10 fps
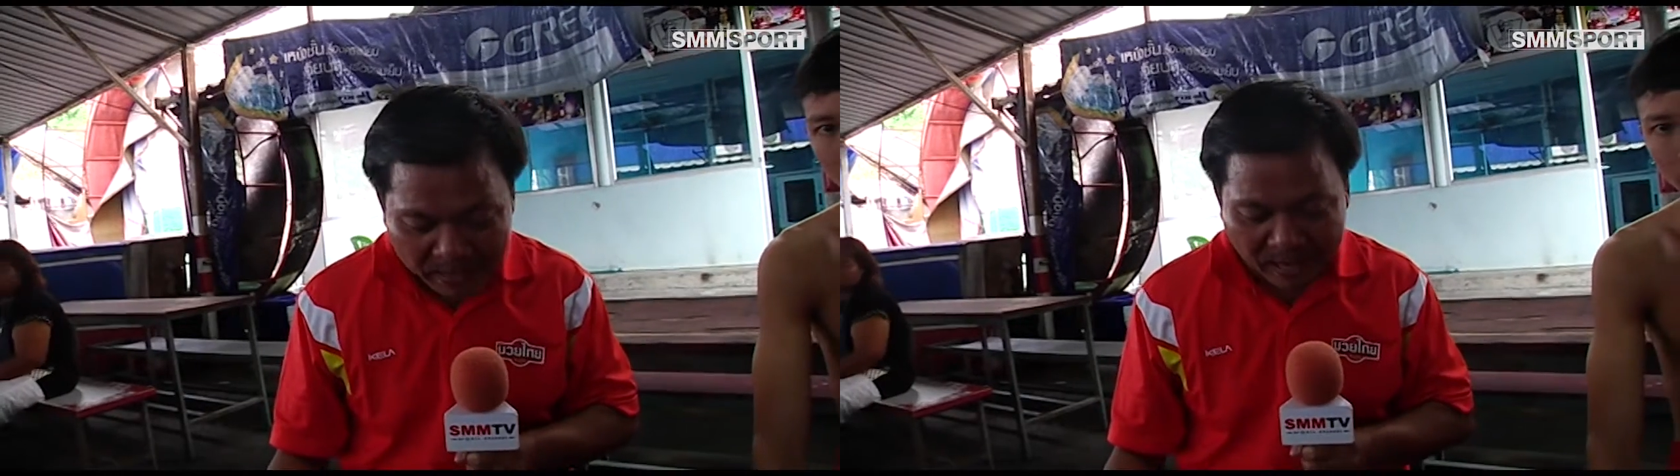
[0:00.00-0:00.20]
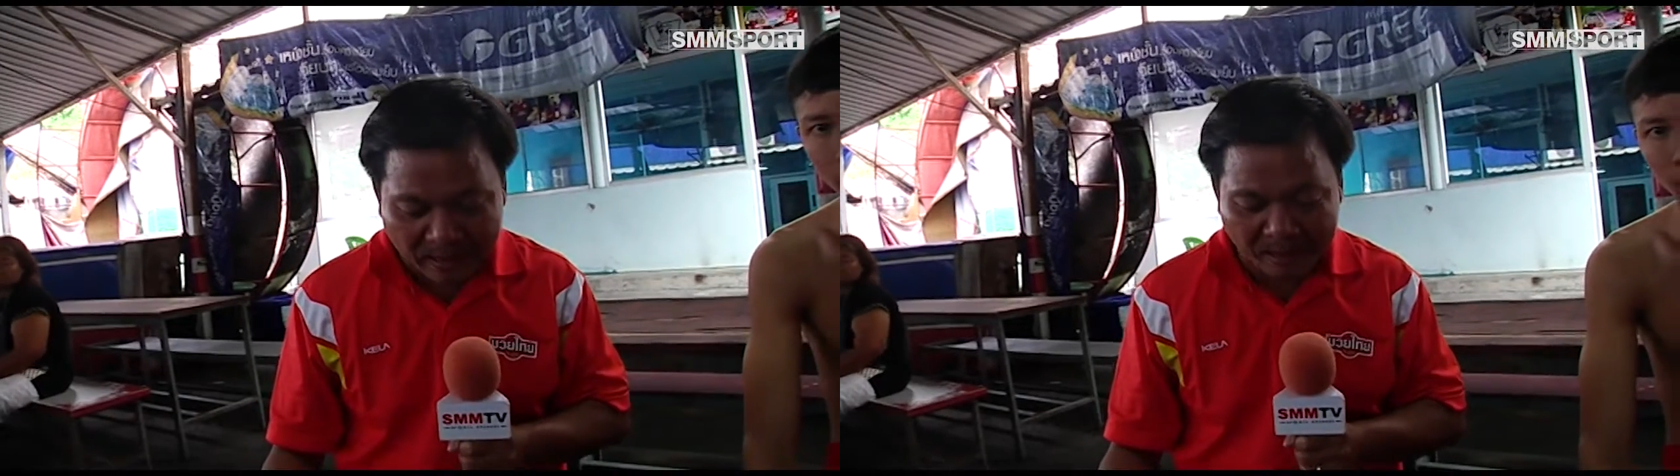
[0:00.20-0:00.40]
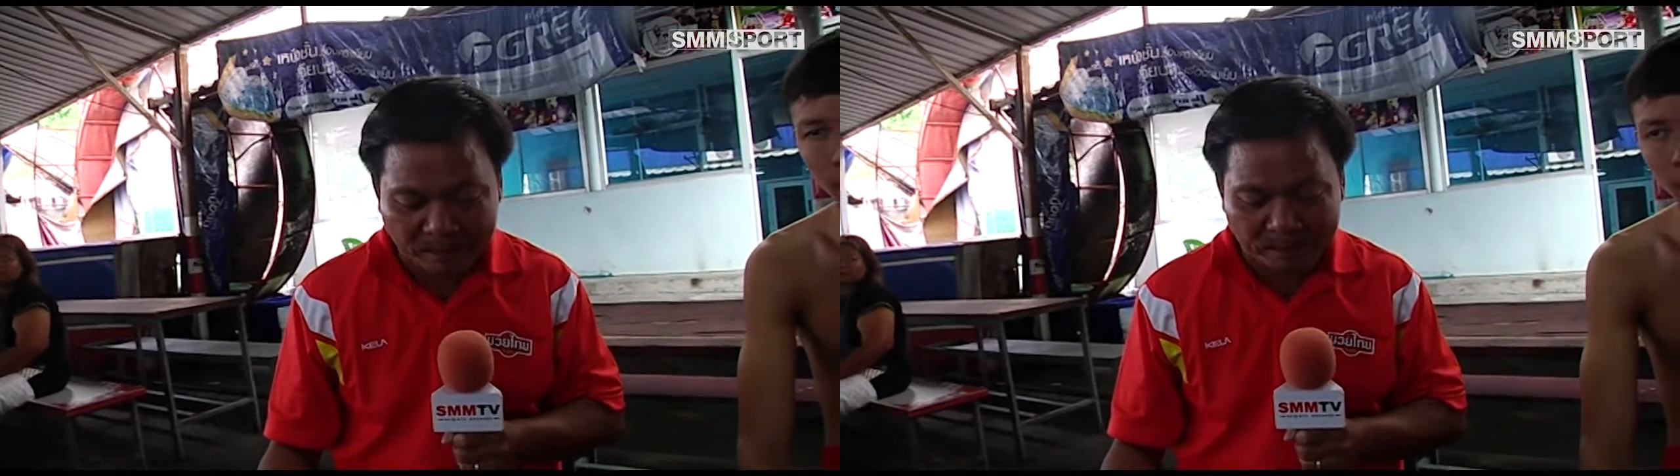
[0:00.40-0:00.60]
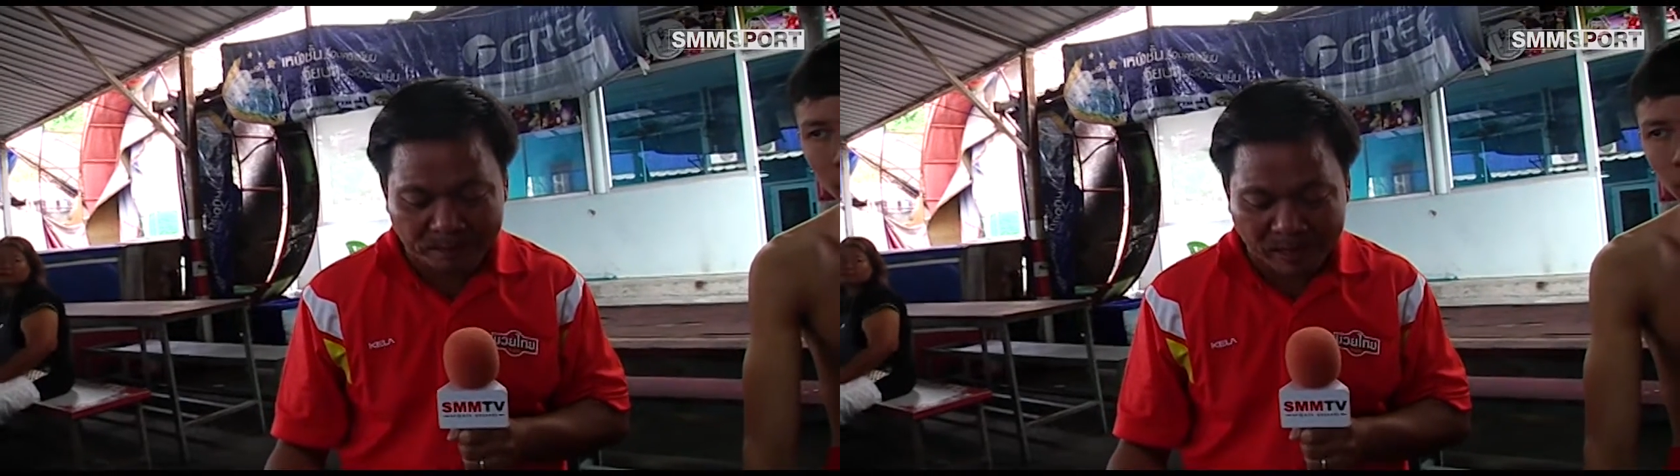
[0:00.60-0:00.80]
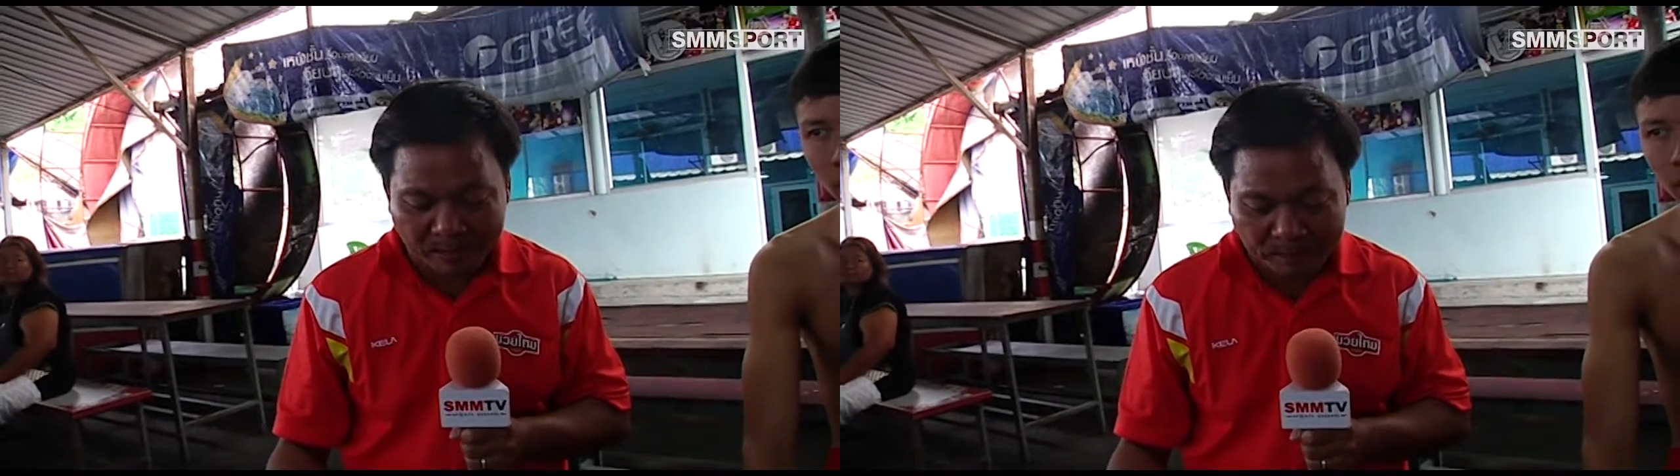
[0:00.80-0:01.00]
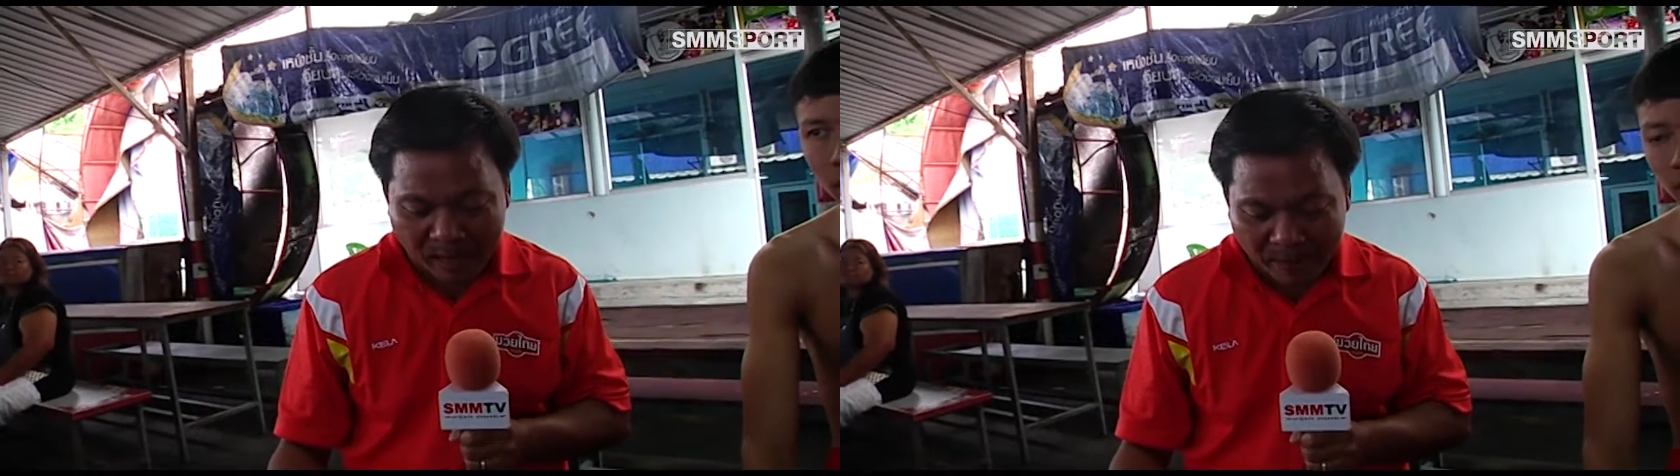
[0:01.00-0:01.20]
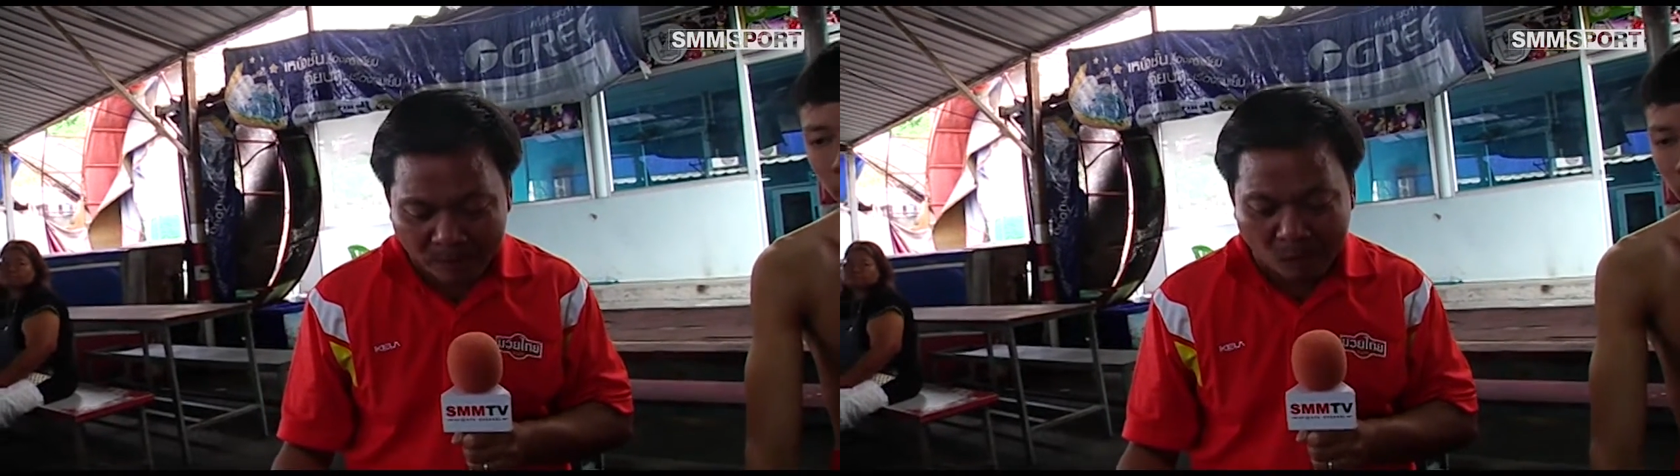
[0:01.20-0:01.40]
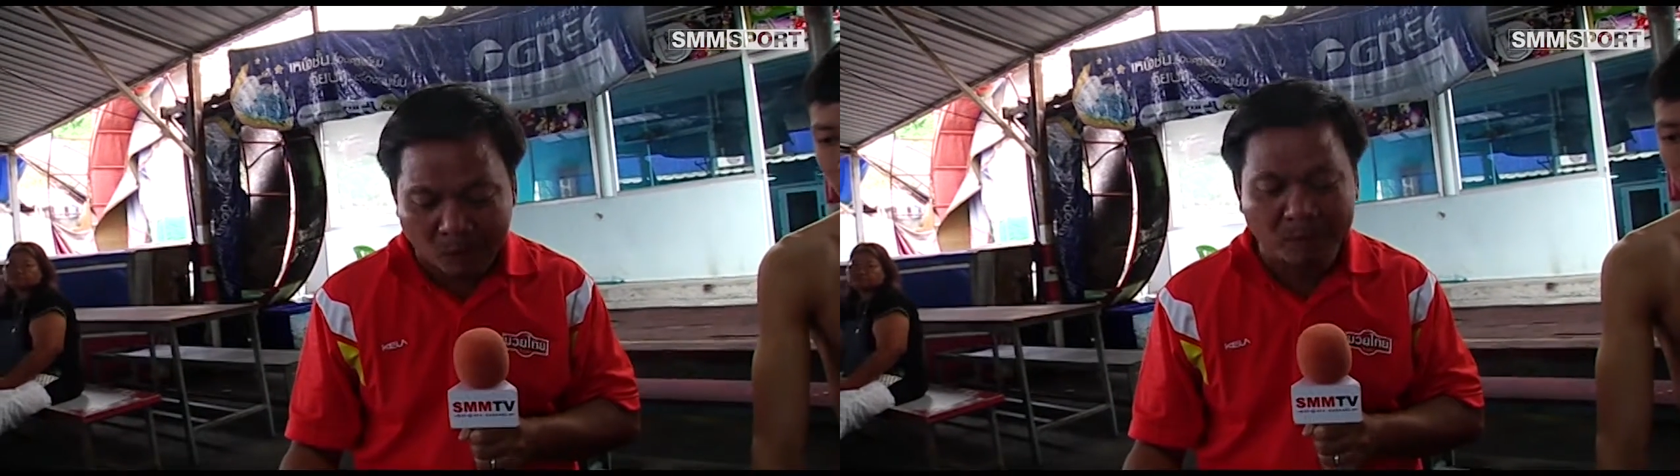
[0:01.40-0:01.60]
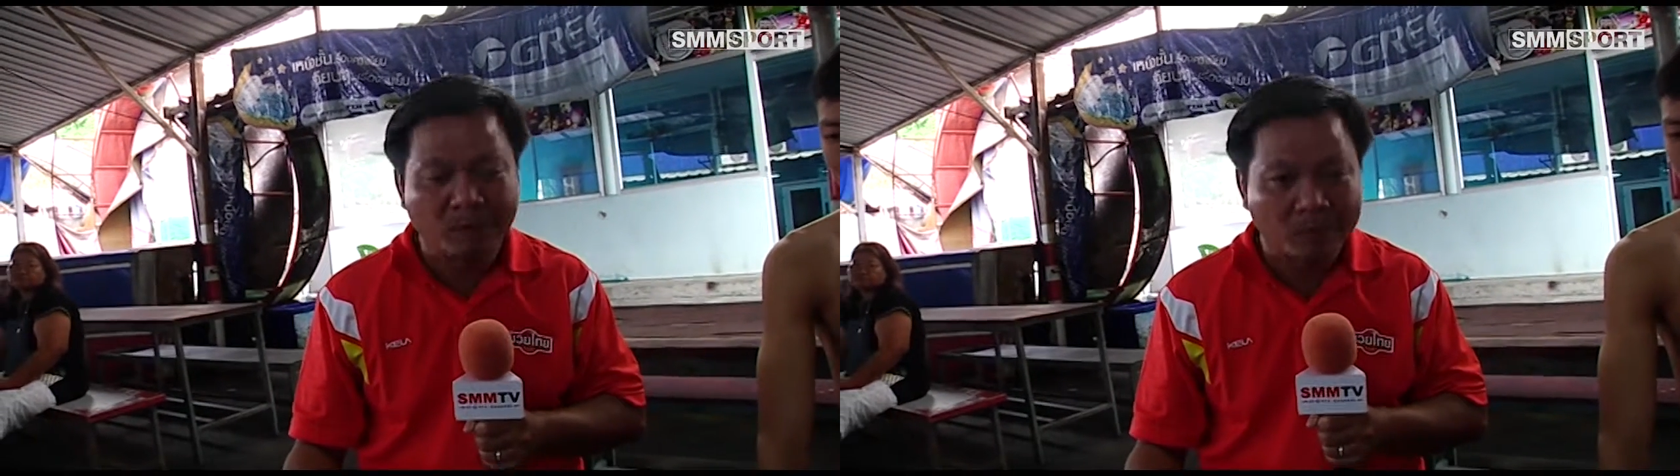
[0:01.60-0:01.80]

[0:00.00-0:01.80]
ยการครับเพชรภาคภูมิ